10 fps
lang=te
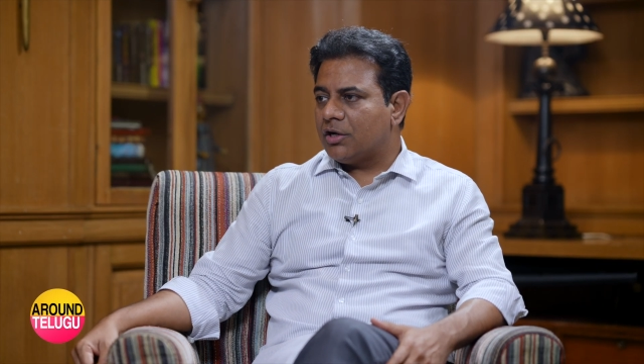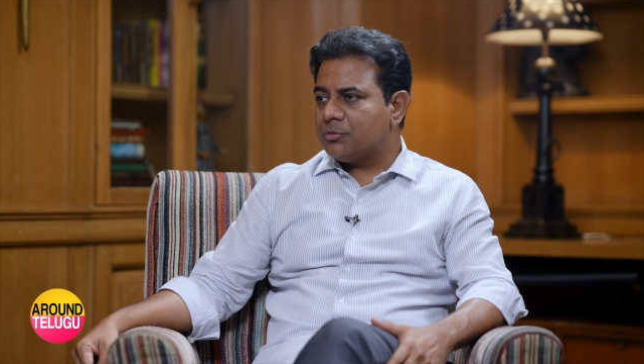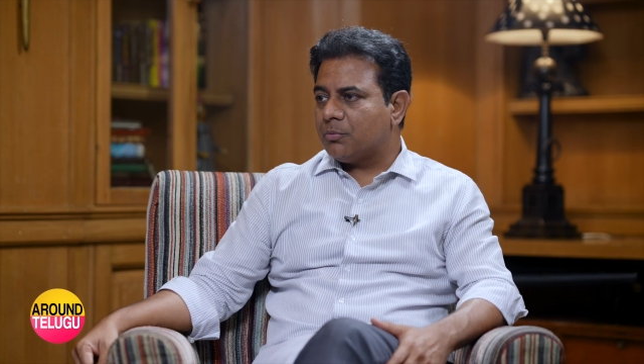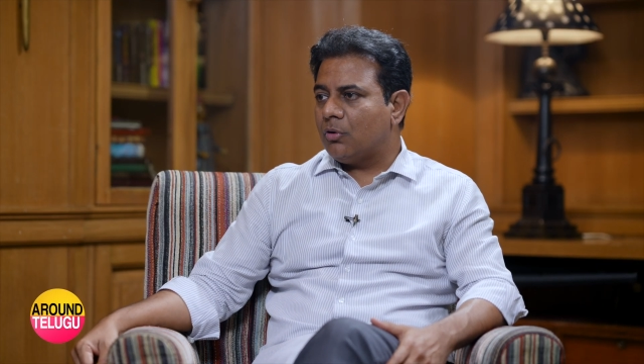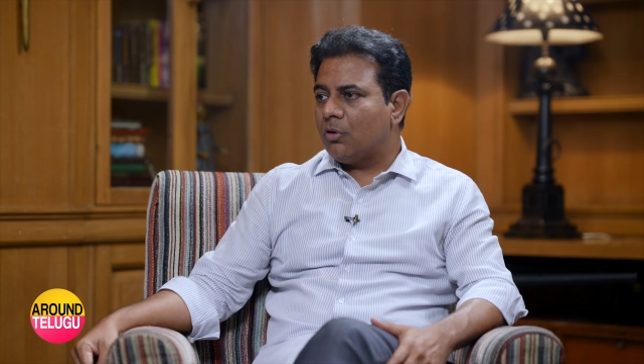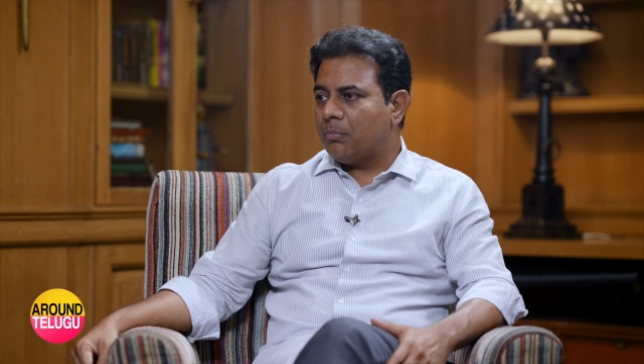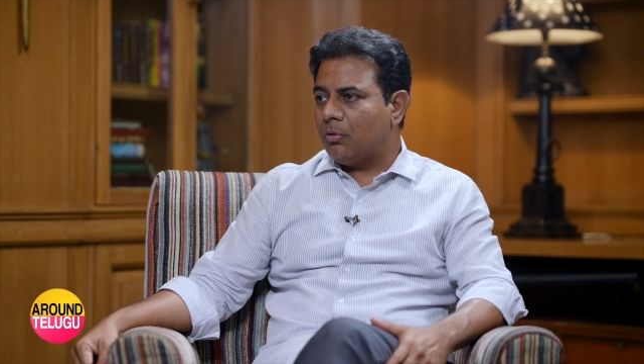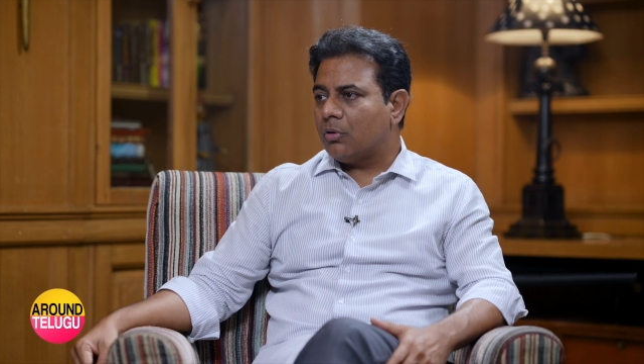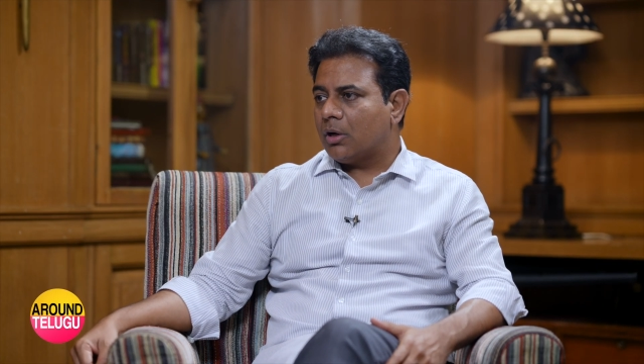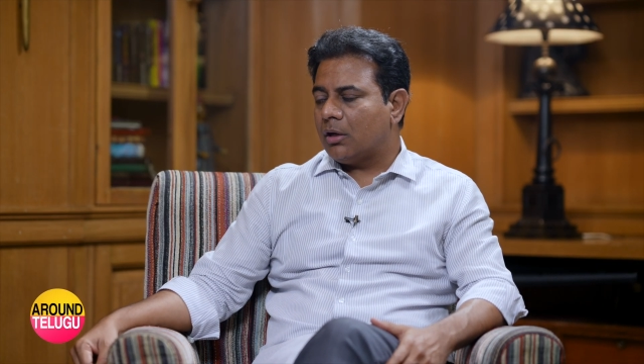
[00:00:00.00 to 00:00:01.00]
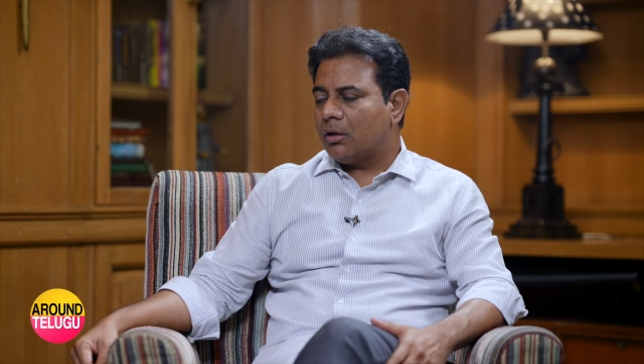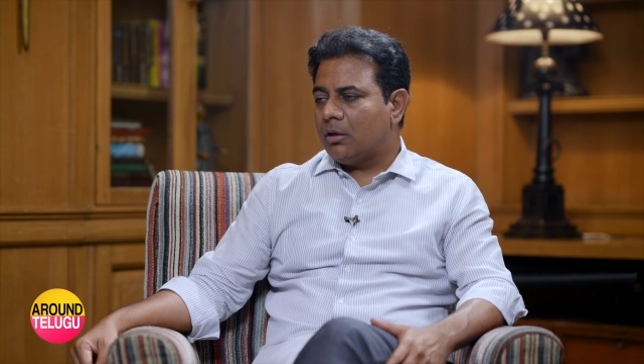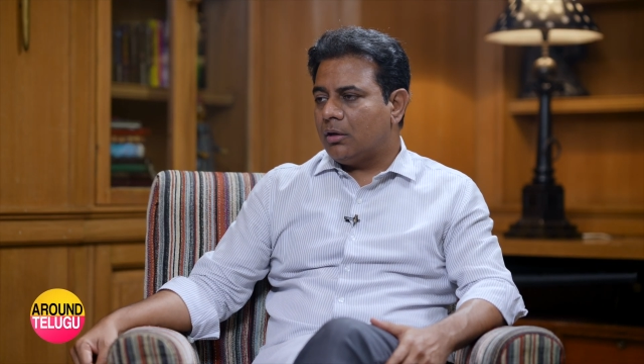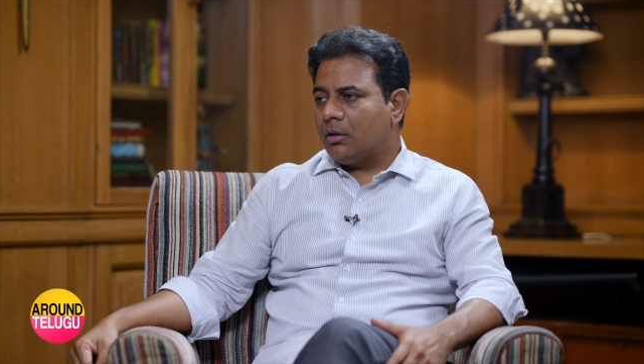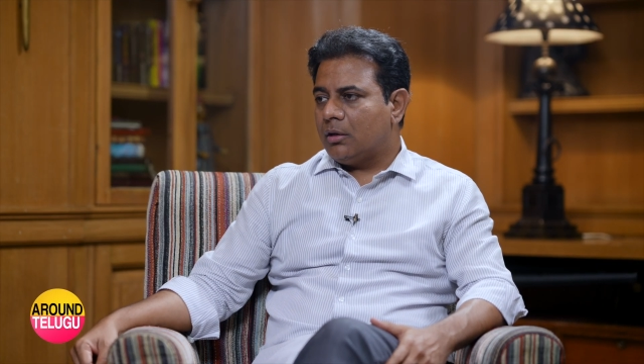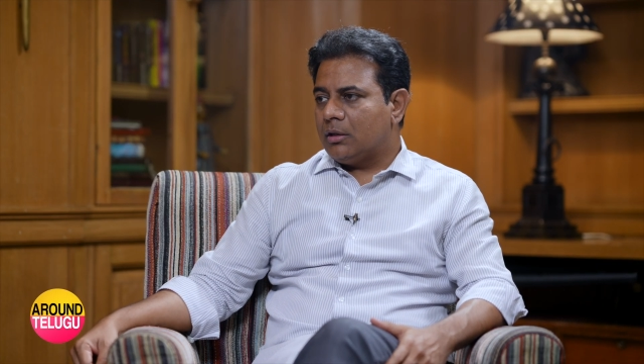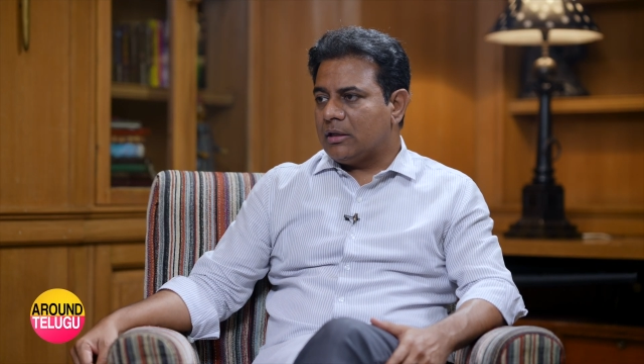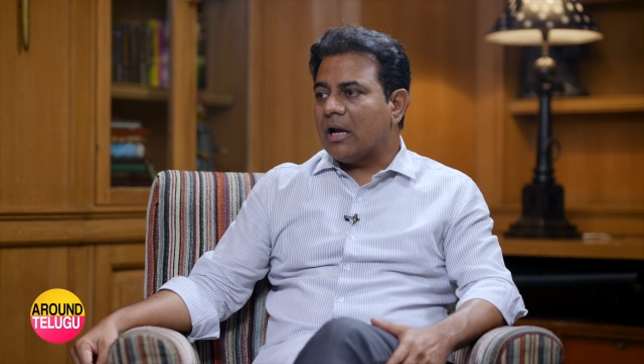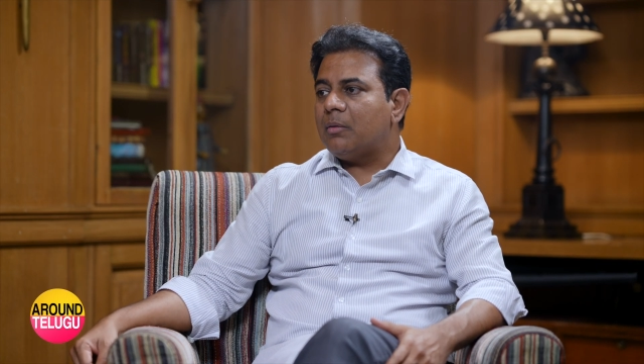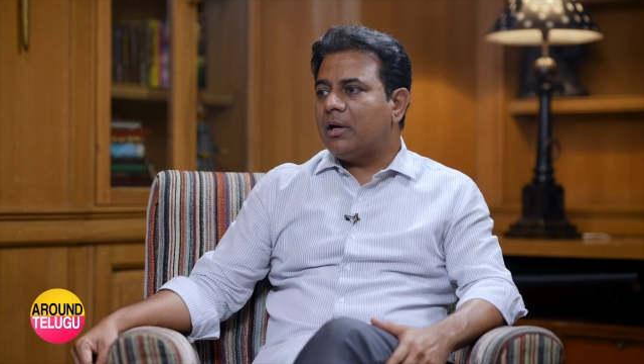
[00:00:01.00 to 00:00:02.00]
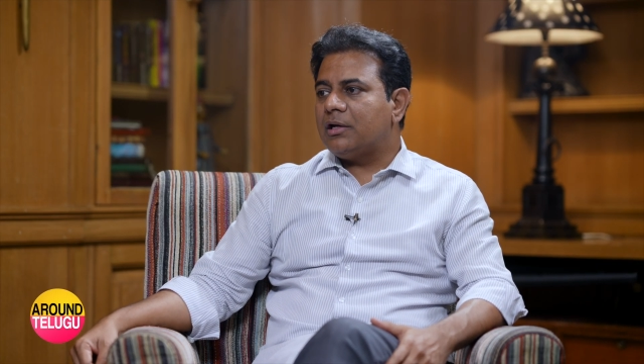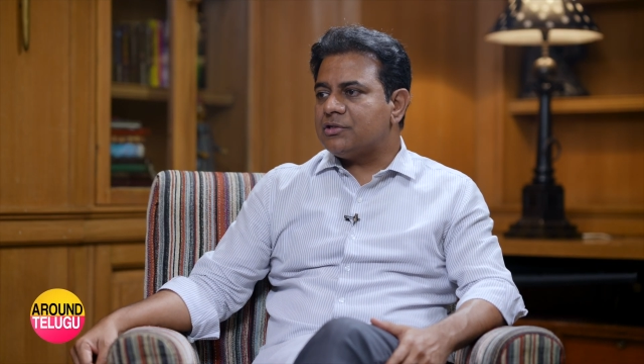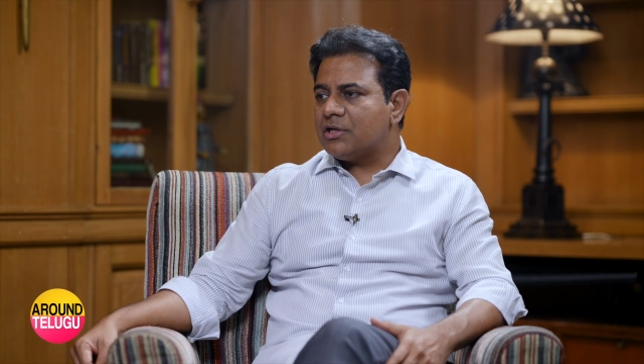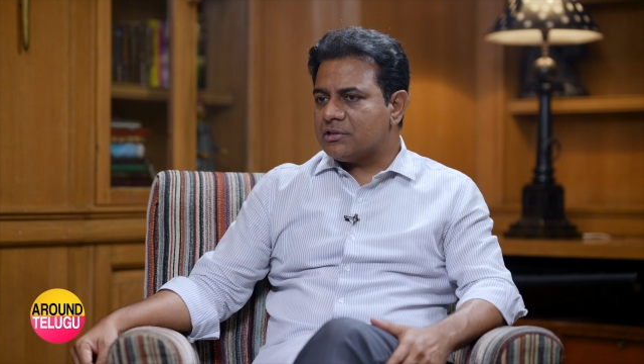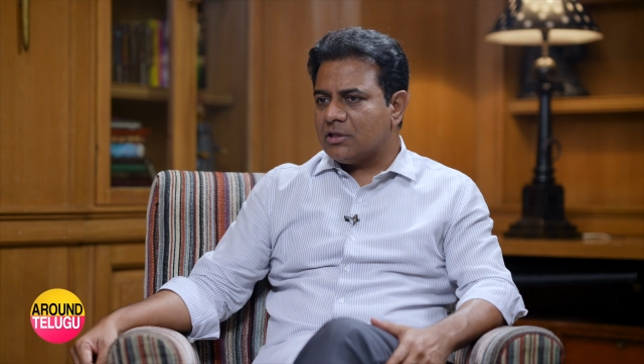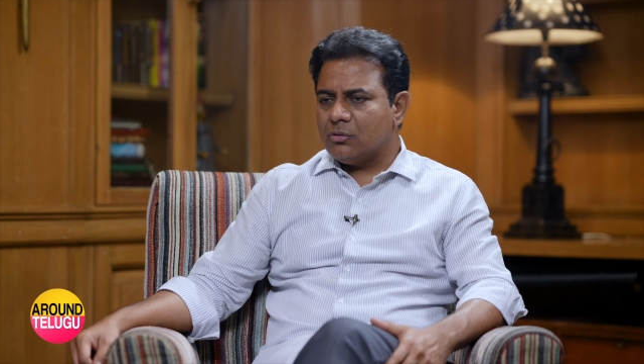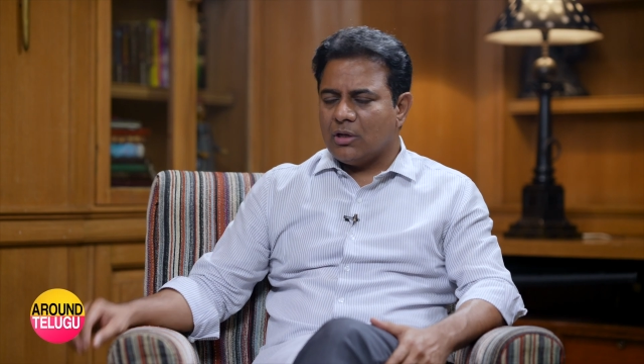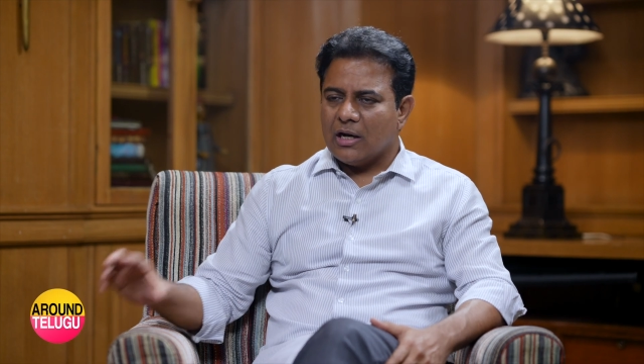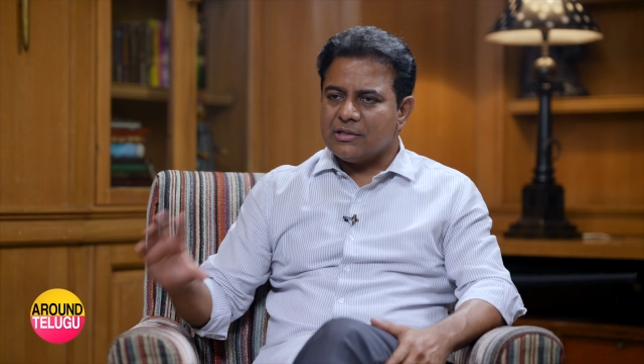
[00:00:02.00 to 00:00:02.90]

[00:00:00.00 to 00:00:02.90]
నిస్పృహలోకి పోకుండా ఎలా బ్యాలెన్స్ చేస్తారు ఎలా